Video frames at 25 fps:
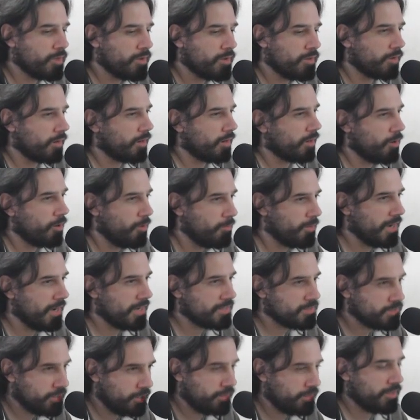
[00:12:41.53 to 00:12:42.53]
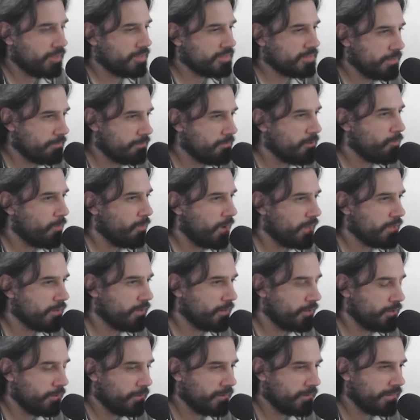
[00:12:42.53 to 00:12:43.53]
de recopilación en este mismo año
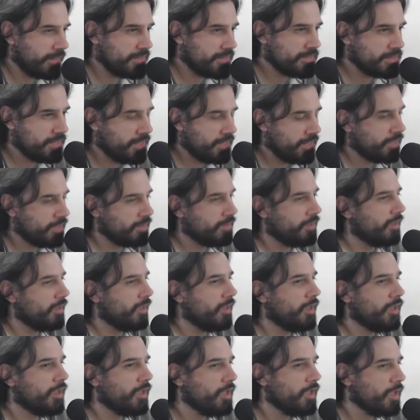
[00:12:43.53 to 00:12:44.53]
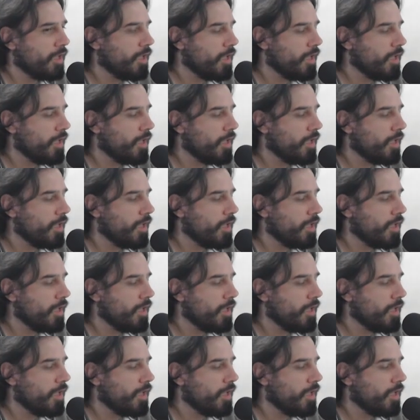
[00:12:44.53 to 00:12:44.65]
del 97